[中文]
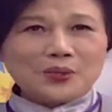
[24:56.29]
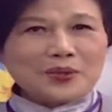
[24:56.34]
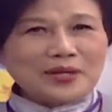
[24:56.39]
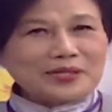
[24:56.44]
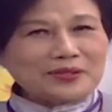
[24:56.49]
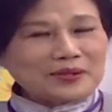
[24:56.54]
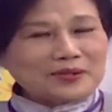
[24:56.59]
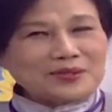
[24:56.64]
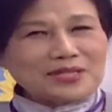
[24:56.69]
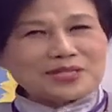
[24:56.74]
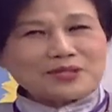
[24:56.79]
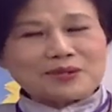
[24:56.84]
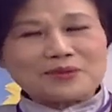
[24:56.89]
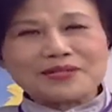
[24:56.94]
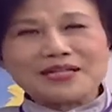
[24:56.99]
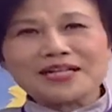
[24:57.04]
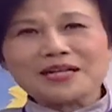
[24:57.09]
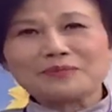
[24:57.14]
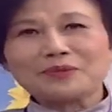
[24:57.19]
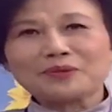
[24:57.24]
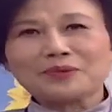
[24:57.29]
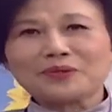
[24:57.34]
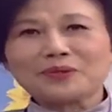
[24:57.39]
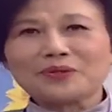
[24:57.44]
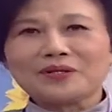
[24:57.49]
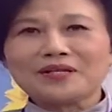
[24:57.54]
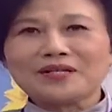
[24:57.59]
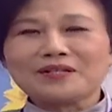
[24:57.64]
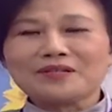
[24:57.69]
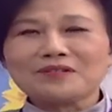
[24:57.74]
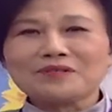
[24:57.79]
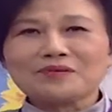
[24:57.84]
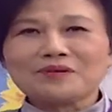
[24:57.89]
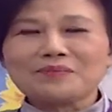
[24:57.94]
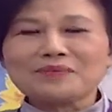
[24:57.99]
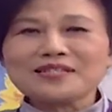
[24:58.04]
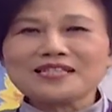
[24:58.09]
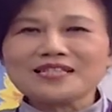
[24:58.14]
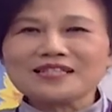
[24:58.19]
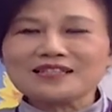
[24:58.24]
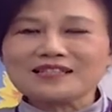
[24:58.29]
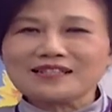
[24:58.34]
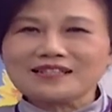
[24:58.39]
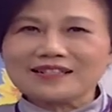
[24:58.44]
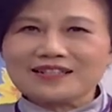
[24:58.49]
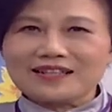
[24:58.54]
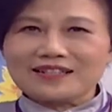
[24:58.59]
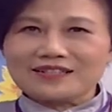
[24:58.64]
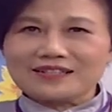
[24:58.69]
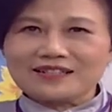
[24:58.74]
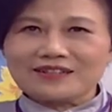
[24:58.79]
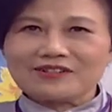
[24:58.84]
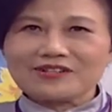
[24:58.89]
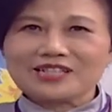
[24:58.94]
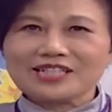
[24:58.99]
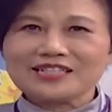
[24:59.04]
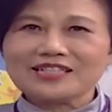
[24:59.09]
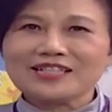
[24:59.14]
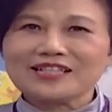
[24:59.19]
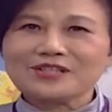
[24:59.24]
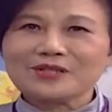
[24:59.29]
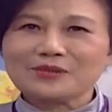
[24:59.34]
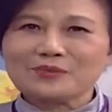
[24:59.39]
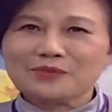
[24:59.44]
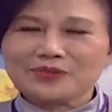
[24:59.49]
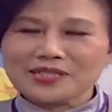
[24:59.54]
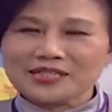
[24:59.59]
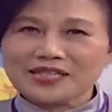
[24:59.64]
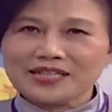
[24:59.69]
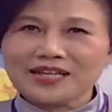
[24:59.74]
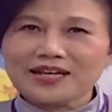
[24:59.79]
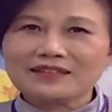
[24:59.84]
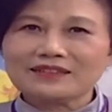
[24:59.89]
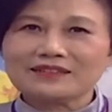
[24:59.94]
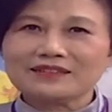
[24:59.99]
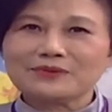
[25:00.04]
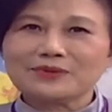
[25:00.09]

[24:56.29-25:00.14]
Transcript: 运动的种类那么多，我们自己既然知道身体有某些样的